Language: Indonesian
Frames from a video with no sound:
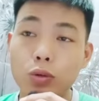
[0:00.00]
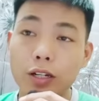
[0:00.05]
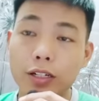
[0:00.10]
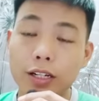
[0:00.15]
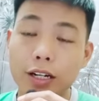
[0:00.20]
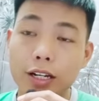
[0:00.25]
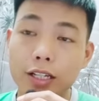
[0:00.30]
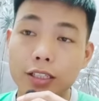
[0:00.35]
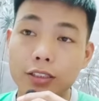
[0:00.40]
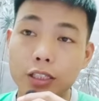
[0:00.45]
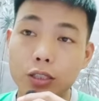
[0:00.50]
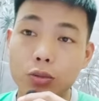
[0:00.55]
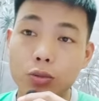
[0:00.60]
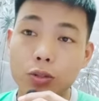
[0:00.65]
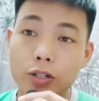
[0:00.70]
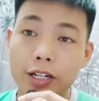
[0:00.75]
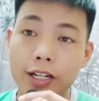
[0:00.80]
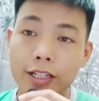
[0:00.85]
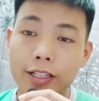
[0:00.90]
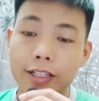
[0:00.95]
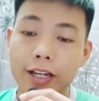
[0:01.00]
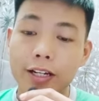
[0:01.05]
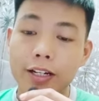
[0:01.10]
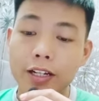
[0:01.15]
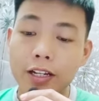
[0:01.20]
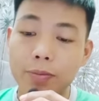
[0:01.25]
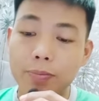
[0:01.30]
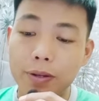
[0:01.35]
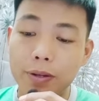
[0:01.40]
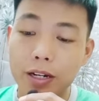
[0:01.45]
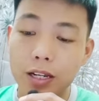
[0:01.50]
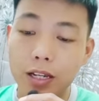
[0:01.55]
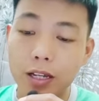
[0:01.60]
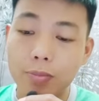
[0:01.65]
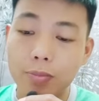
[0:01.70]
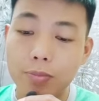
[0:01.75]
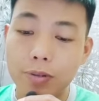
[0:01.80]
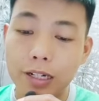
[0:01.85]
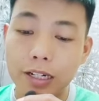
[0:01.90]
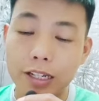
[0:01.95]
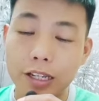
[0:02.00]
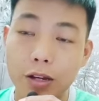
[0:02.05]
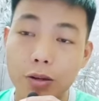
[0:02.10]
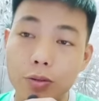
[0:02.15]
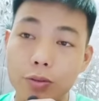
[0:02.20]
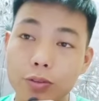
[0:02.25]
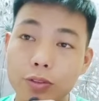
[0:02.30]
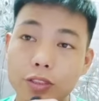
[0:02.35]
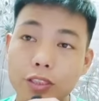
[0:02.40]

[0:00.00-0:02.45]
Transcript: adalah satu kenyataan daripada beliau